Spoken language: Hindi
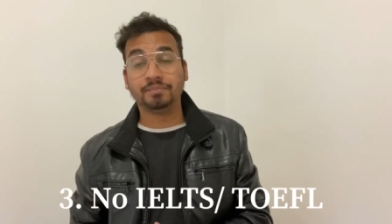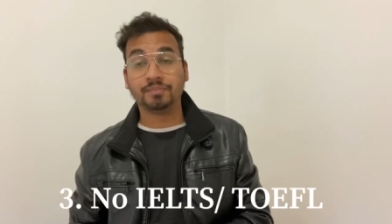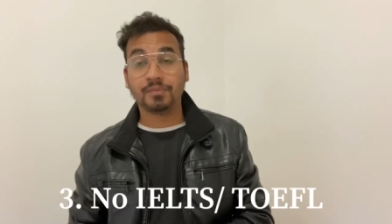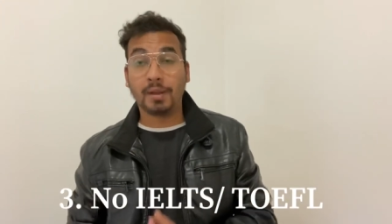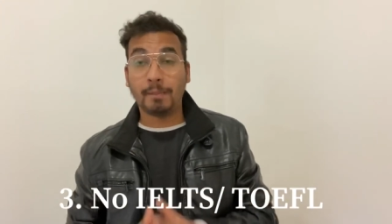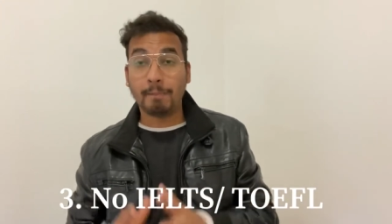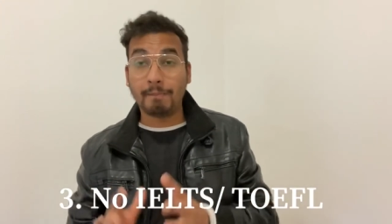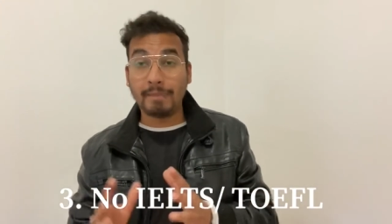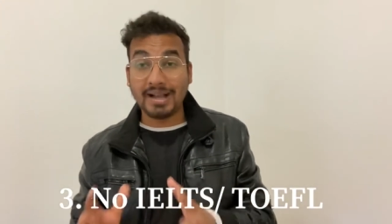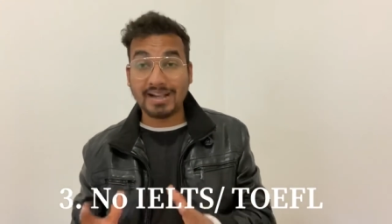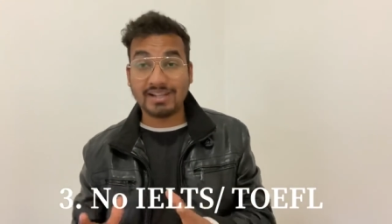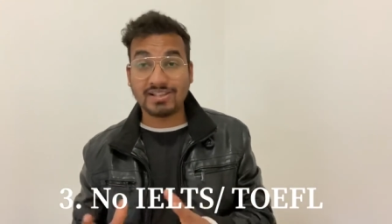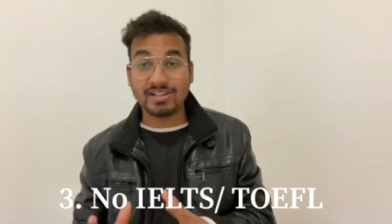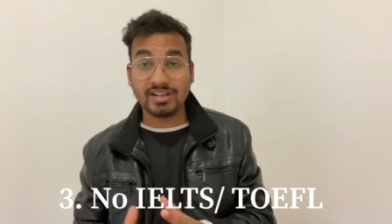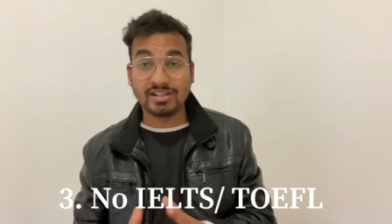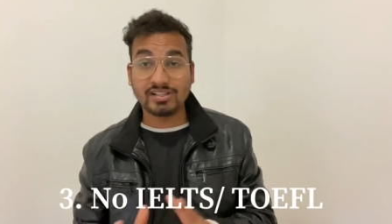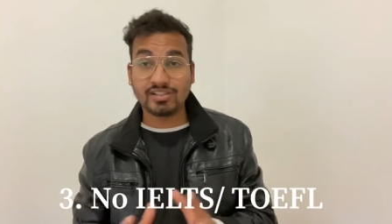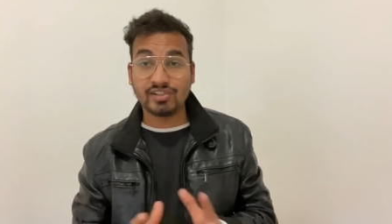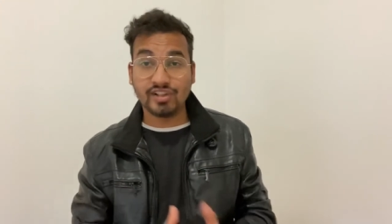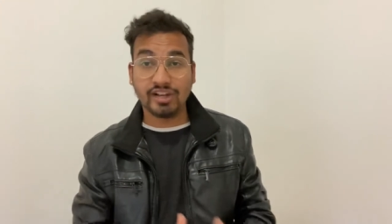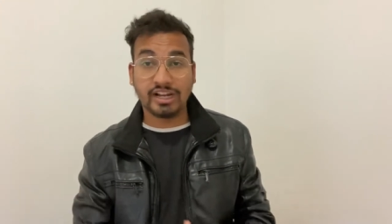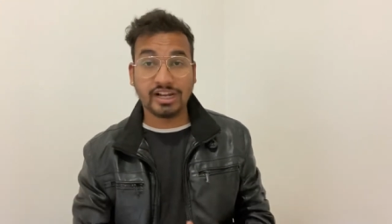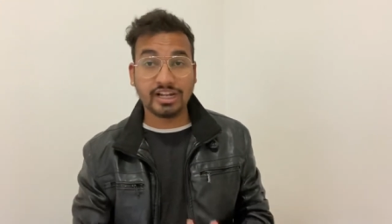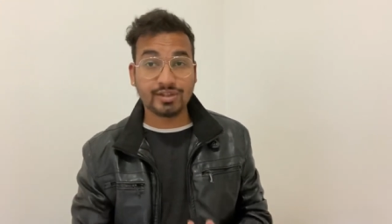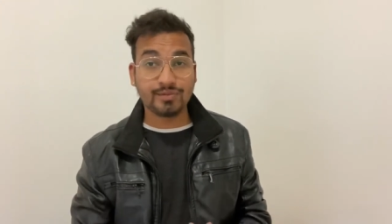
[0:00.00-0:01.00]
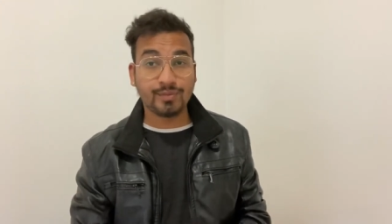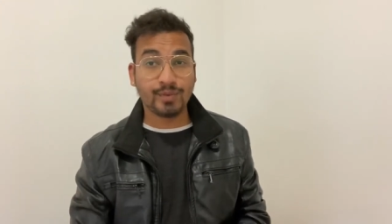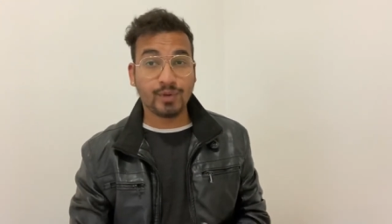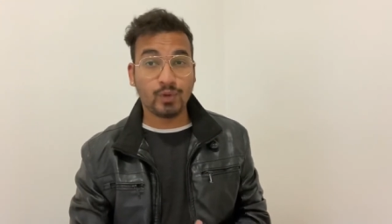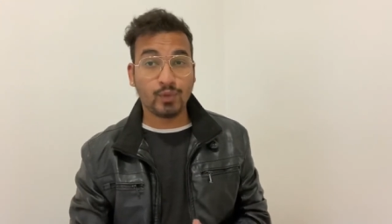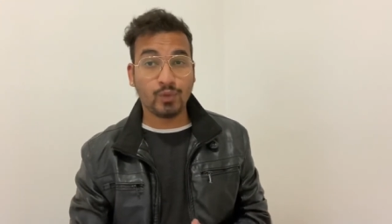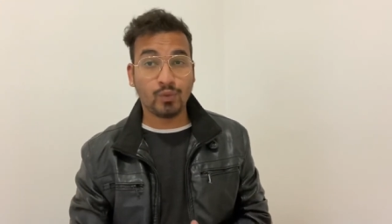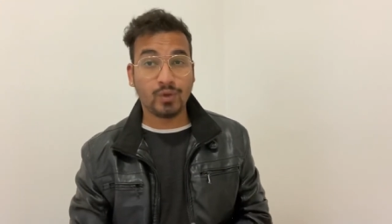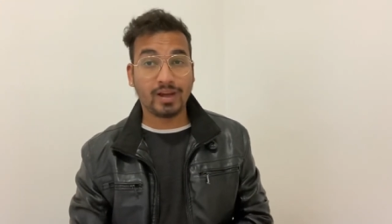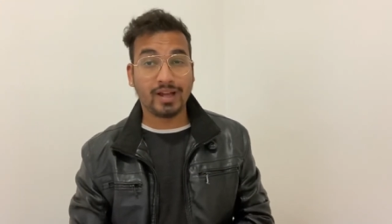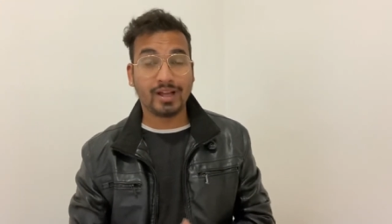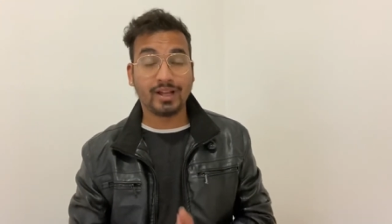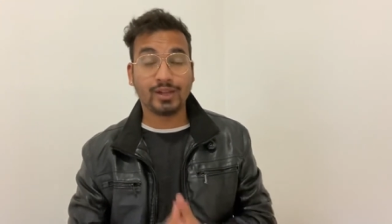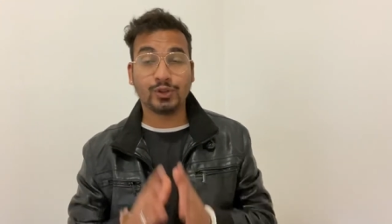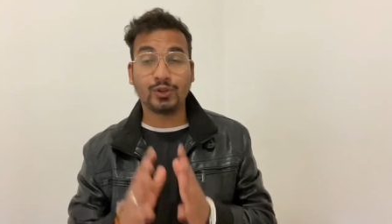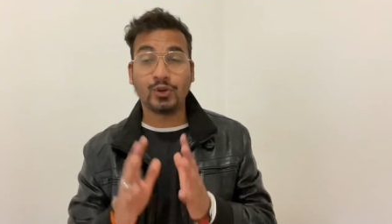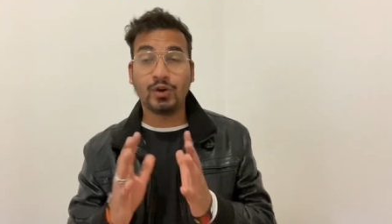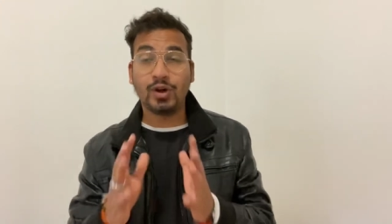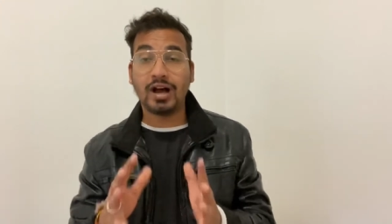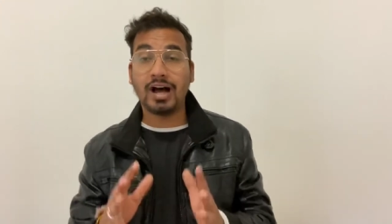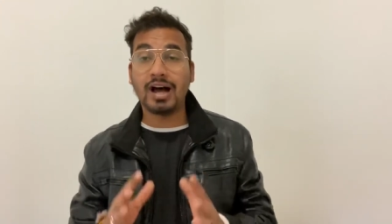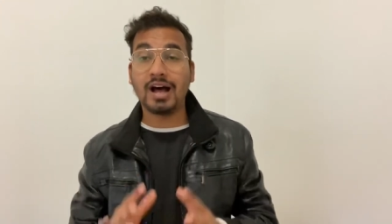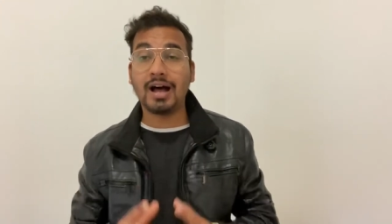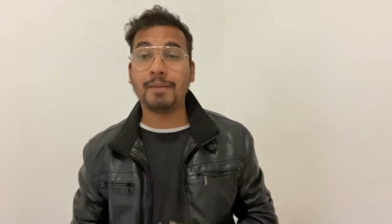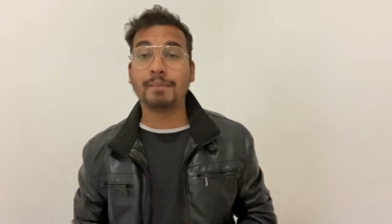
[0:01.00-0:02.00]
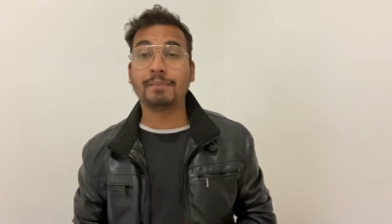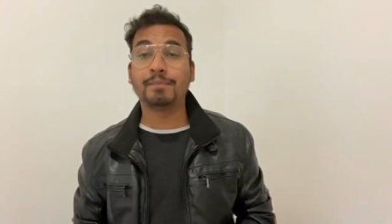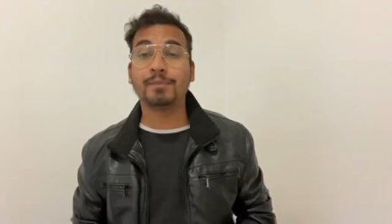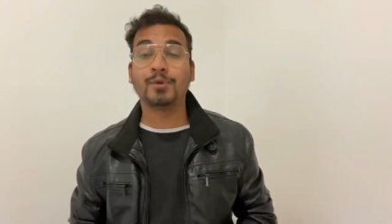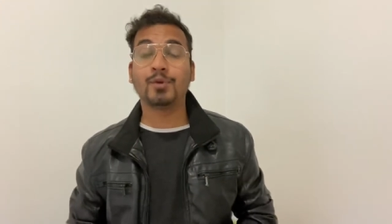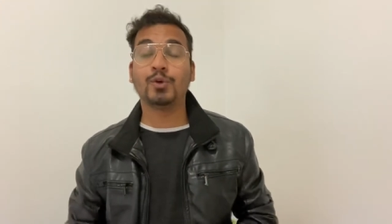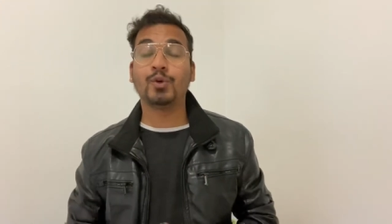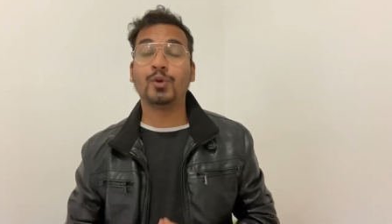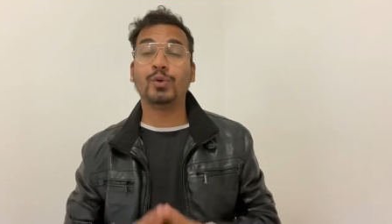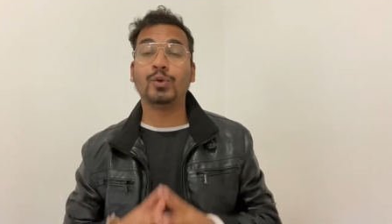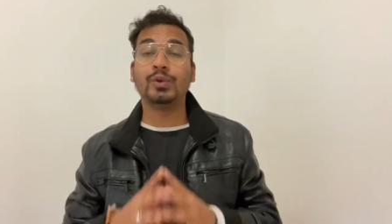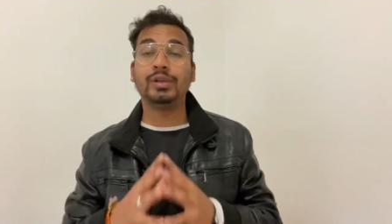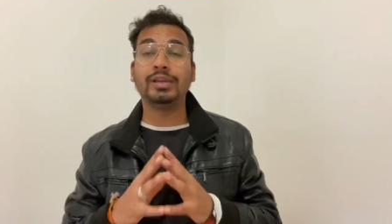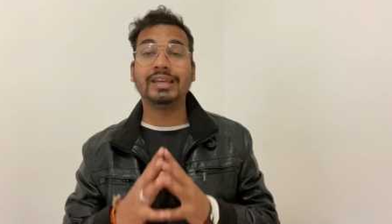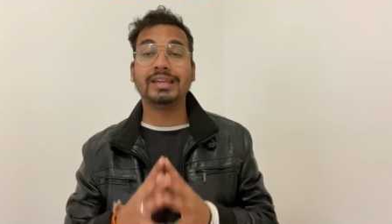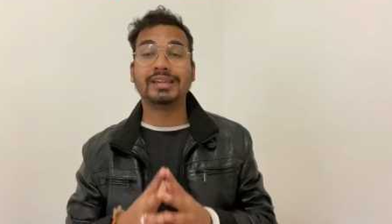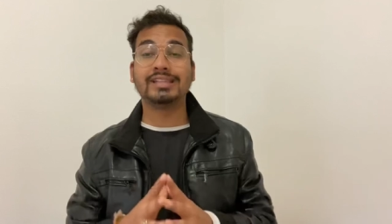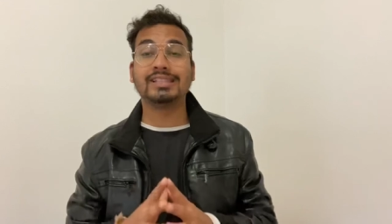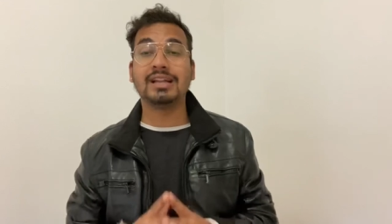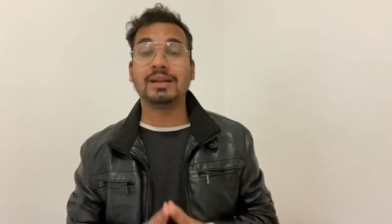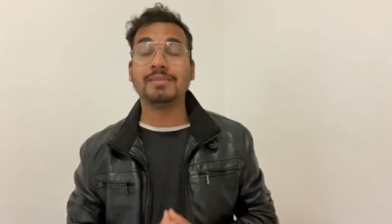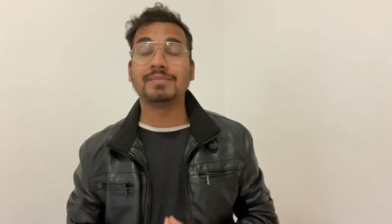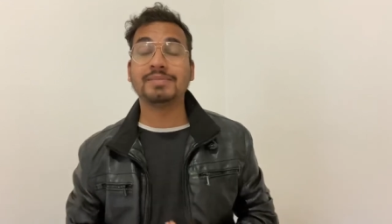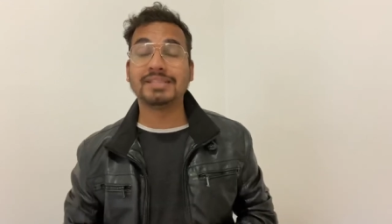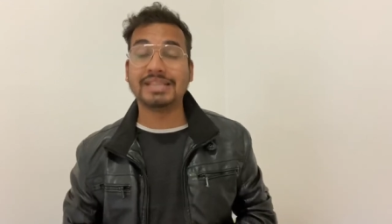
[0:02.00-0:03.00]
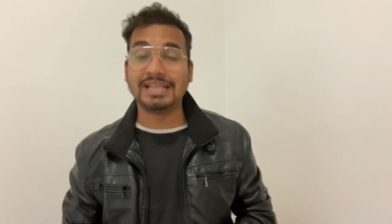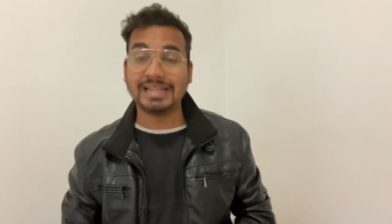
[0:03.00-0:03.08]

बैचलर्स इंग्लिश में हुआ है तो आपको ये एग्जाम्स